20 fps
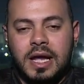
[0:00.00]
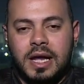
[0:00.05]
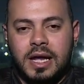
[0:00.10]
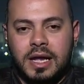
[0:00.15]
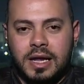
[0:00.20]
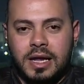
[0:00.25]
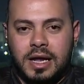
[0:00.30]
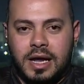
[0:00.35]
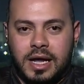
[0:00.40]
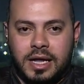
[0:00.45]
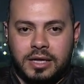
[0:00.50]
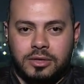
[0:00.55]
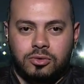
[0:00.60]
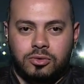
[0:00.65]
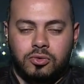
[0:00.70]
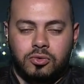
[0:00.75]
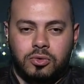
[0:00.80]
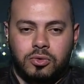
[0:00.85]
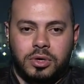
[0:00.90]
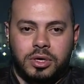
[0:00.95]
آه،
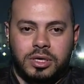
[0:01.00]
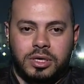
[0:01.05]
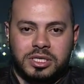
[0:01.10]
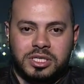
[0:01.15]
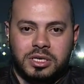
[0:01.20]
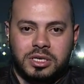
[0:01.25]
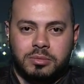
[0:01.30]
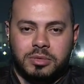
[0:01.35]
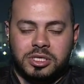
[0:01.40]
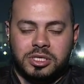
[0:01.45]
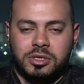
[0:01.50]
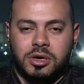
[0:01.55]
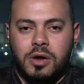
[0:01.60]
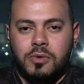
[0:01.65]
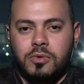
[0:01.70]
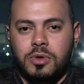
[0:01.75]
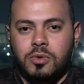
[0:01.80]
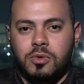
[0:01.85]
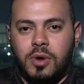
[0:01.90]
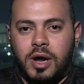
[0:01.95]
عنده نصير
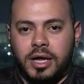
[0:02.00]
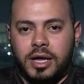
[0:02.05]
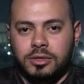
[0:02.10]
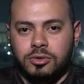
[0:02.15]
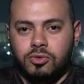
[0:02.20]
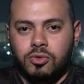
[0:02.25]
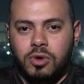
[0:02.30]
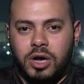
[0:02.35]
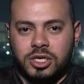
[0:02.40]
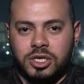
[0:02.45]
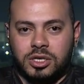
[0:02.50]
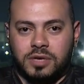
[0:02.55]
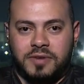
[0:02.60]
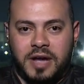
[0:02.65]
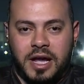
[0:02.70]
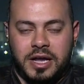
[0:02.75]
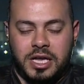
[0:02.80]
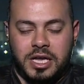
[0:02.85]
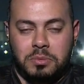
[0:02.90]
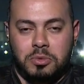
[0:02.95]
مزراوي وعنده اشرف
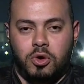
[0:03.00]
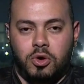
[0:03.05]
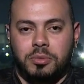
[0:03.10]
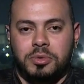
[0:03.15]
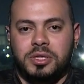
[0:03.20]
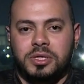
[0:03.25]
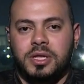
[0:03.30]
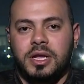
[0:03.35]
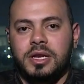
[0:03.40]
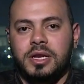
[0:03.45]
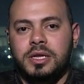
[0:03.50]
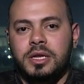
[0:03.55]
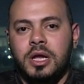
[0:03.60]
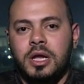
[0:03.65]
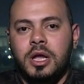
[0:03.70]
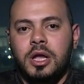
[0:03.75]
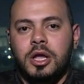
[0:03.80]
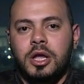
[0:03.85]
حكيمي وبالتالي